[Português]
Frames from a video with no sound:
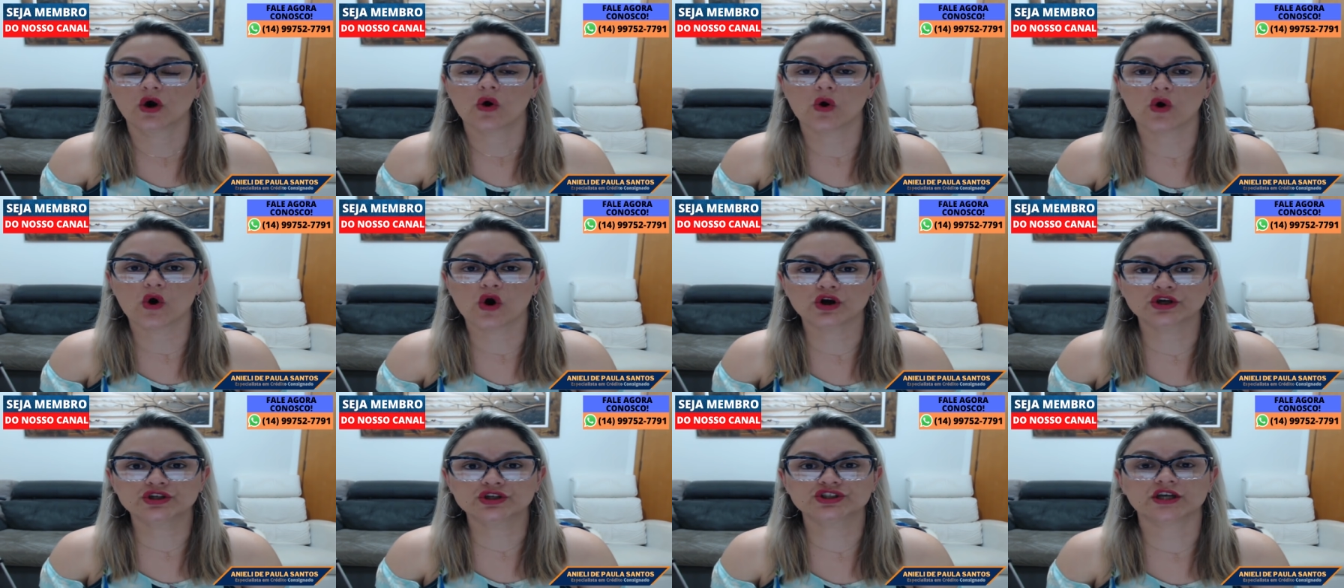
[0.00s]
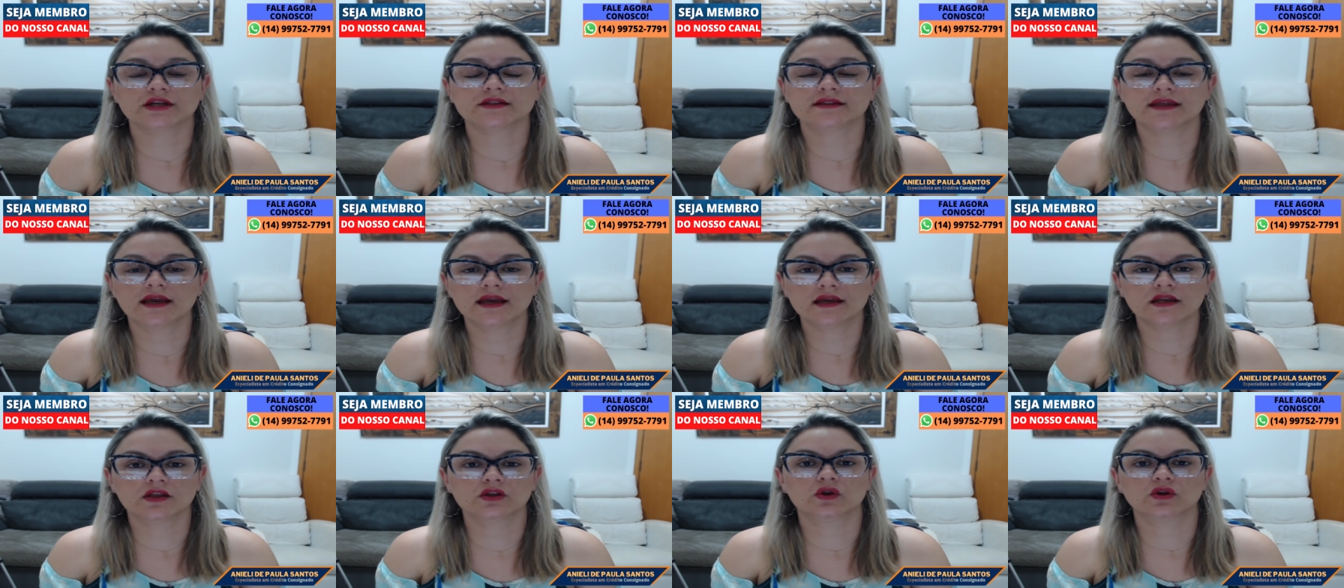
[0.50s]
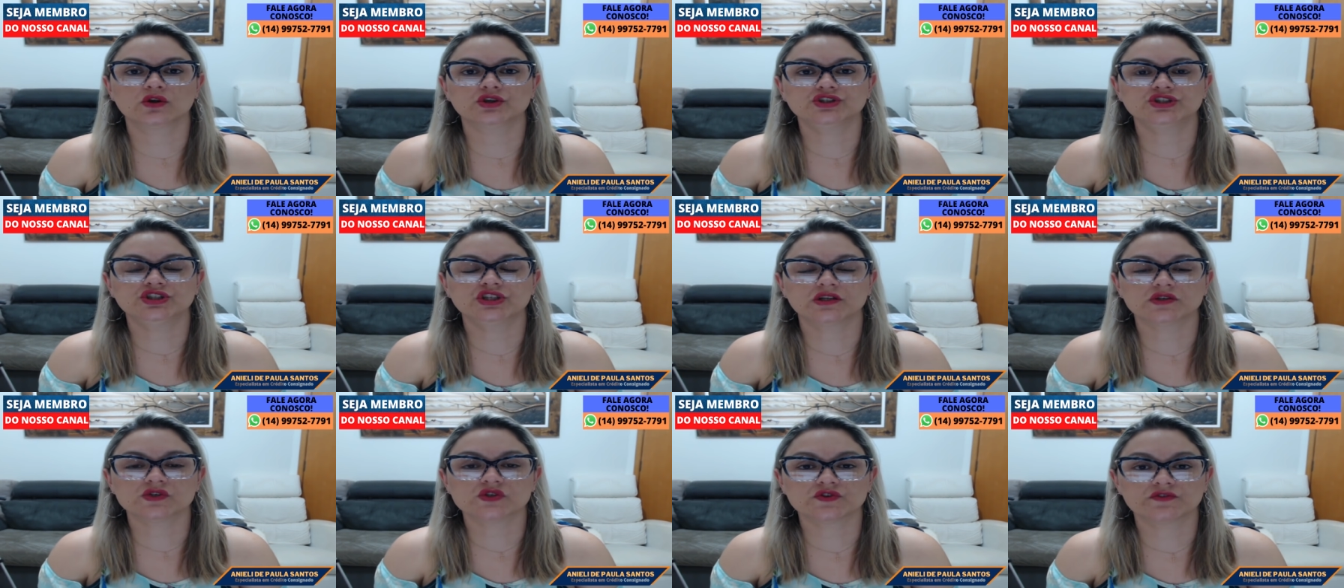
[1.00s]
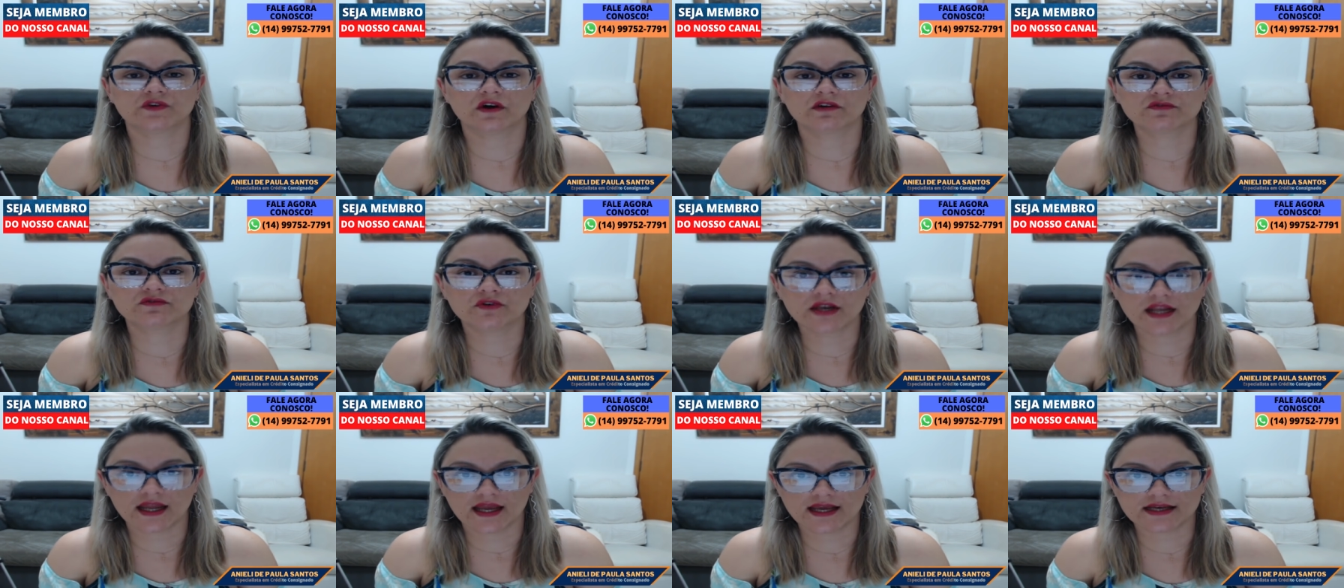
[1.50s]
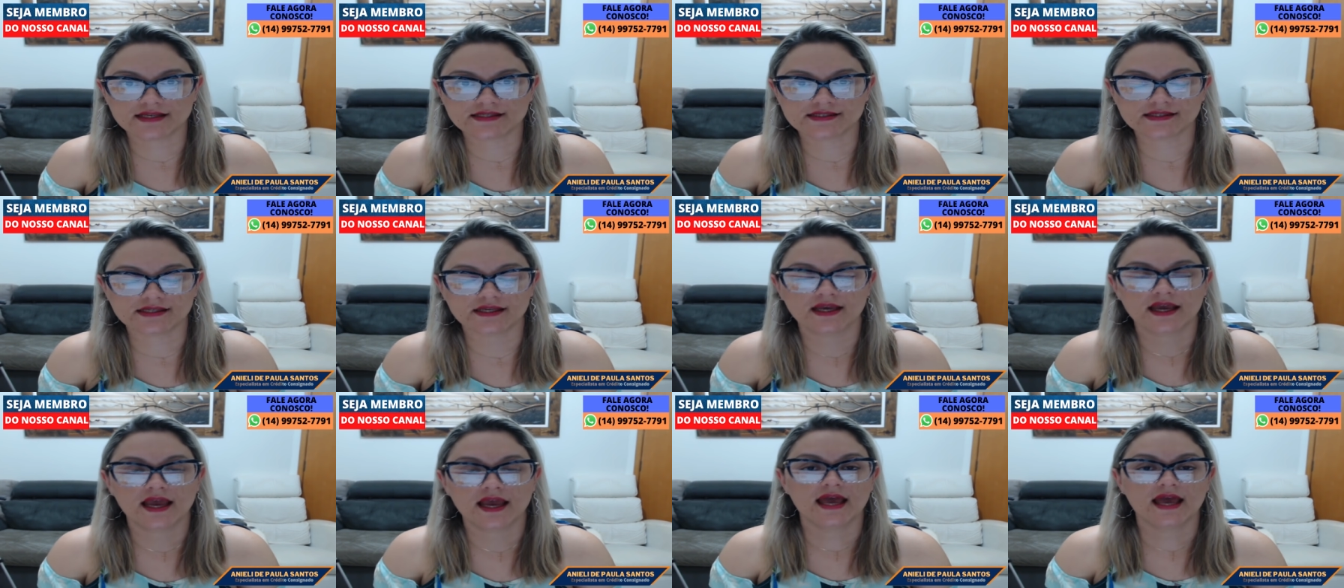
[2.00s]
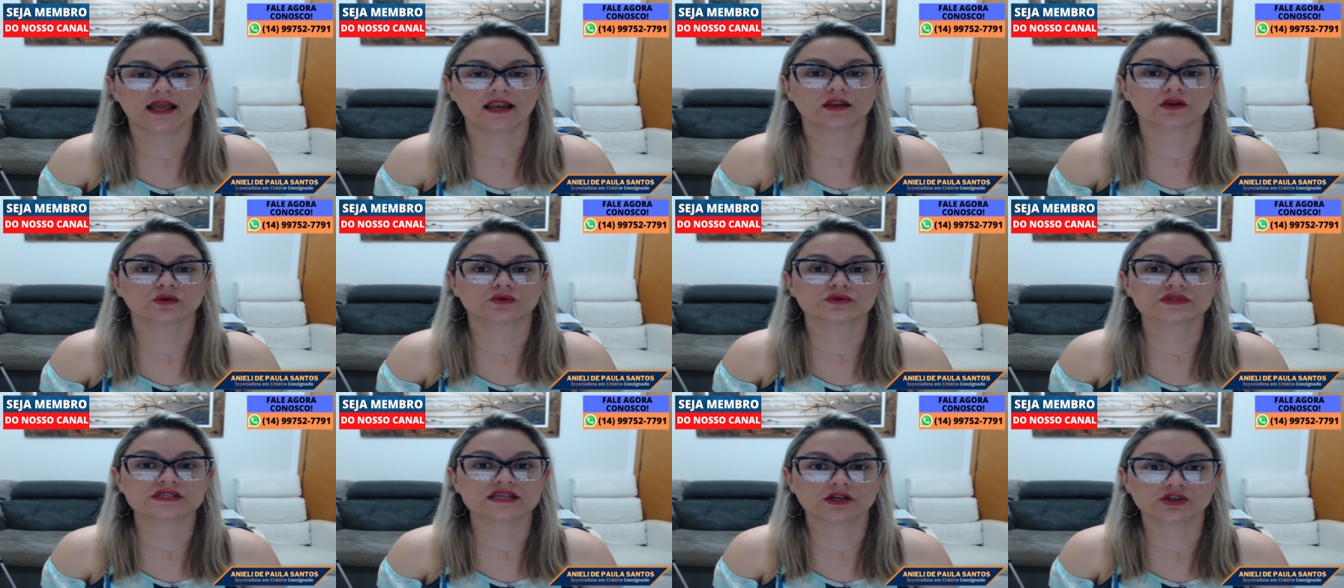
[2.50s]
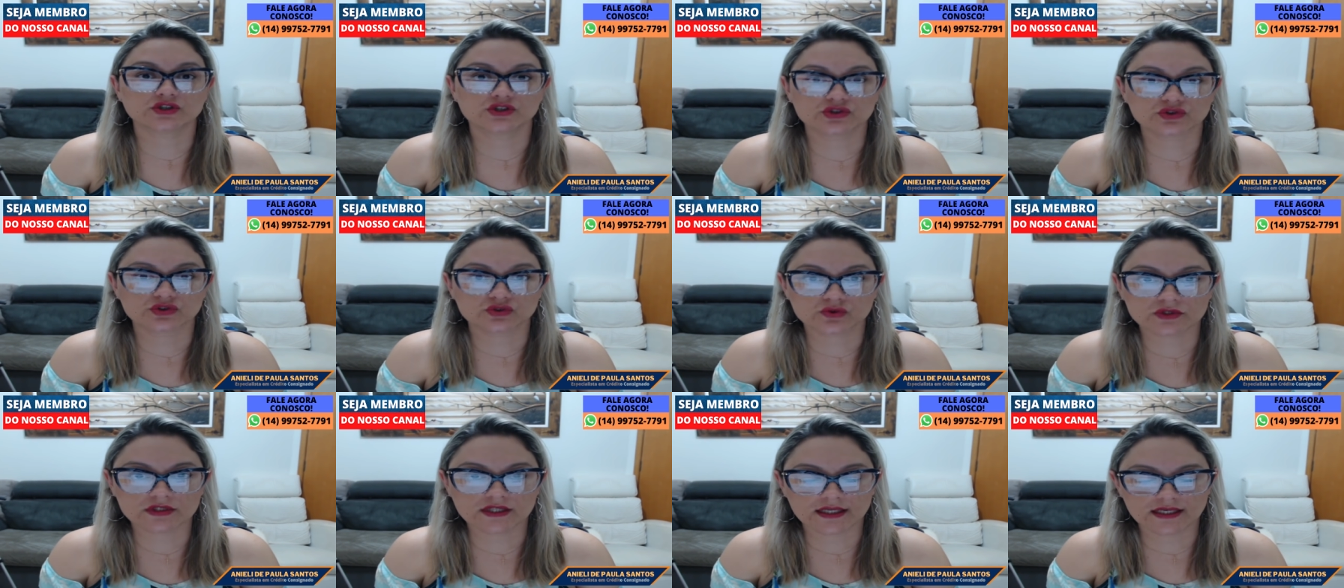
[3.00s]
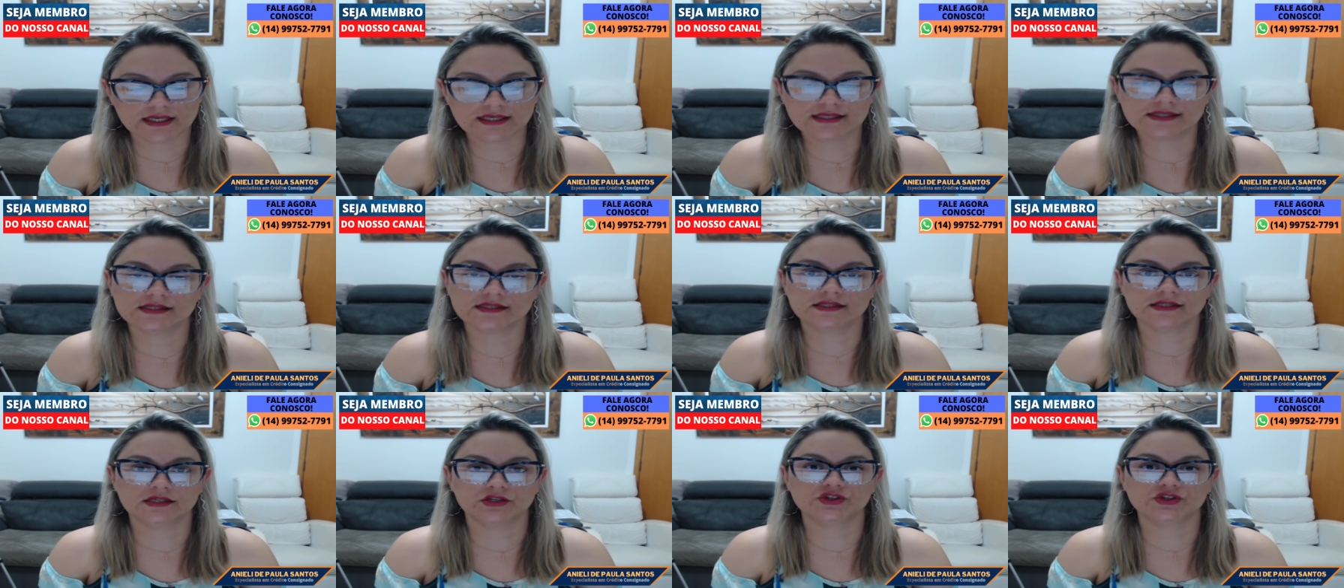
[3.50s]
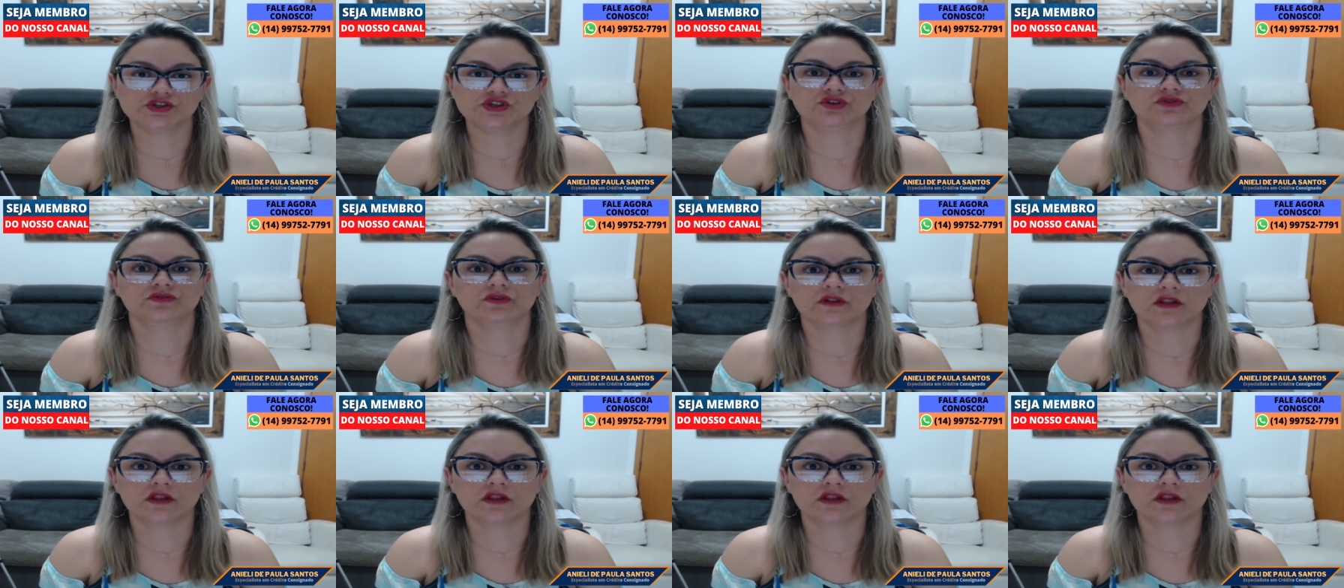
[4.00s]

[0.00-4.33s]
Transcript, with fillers: Hoje a tecnologia nos favorece, ela nos ajuda nesse sentido.